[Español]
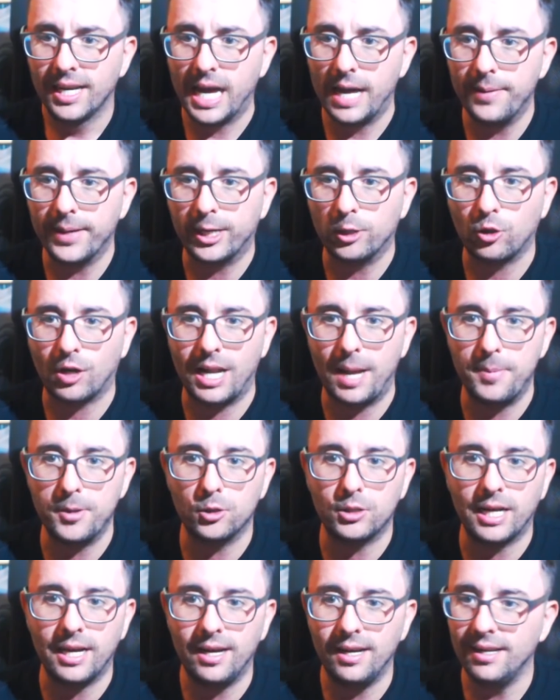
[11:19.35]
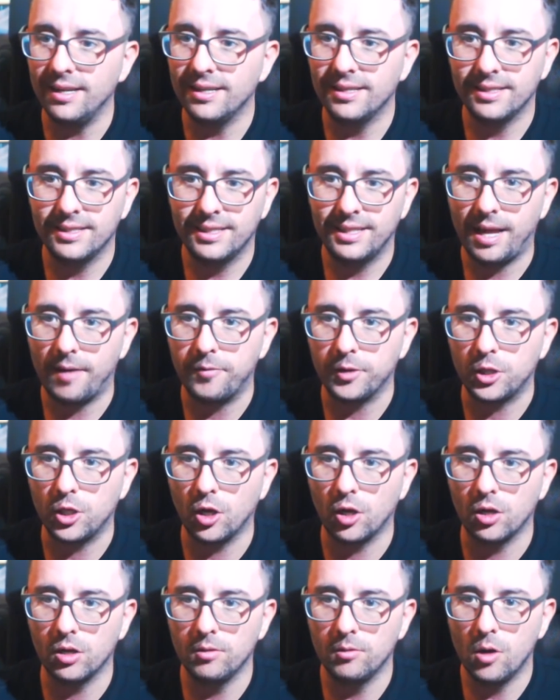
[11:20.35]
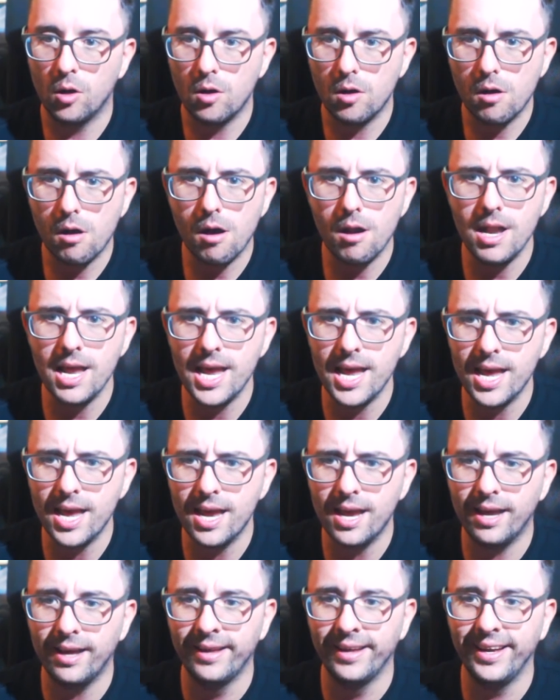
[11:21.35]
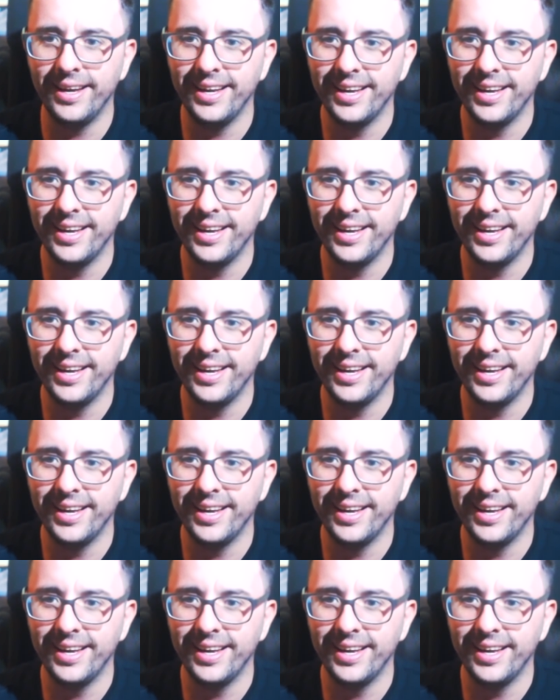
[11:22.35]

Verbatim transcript: Cada vez que toca la pelota La afición, ¡ole!